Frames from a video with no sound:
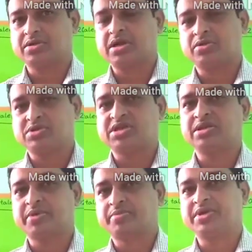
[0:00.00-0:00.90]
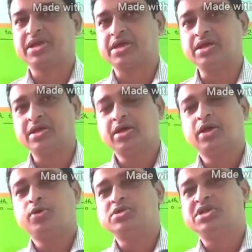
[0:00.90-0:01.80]
এডুকেশন ডিপার্টমেন্ট থেকে
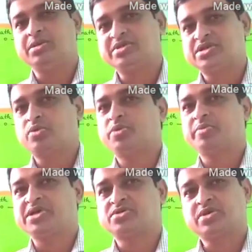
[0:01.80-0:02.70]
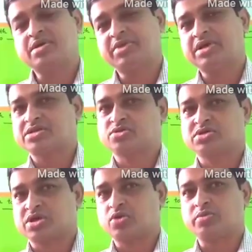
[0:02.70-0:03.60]
ওই সিলেবাসটার উপর বেস করেই আমি ক্র্যাশ
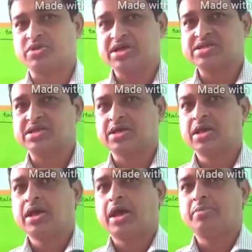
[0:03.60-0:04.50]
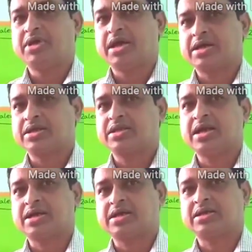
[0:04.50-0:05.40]
কোর্সটা করবো ঠিক আছে আমি এক এক দিন
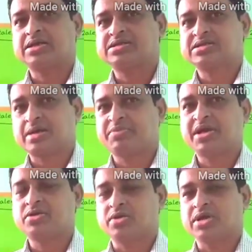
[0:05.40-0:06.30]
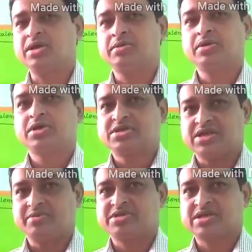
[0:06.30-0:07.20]
এক একটা চাপ্টার ধরে
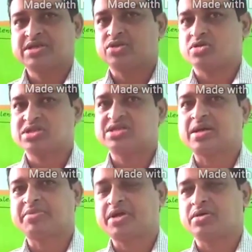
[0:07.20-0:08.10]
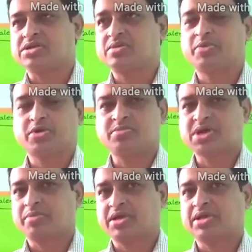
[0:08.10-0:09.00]
সিলেবাসটাতে দশটা চ্যাপ্টার রয়েছে প্রথম
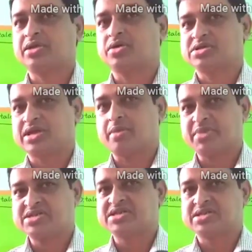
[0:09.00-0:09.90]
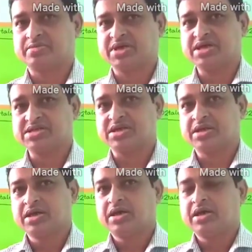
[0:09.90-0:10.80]
চ্যাপ্টারটাতে রয়েছে নাম্বার সিস্টেম ঠিক আছে
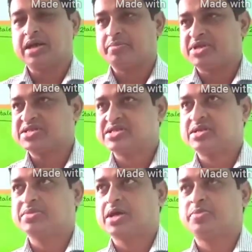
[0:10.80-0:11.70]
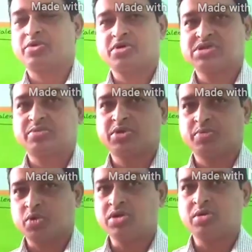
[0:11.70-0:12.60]
নাম্বার সিস্টেম তারপর রয়েছে বোধহয়
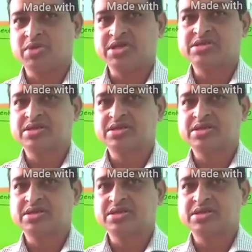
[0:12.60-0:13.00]
পলিনোমিয়ালস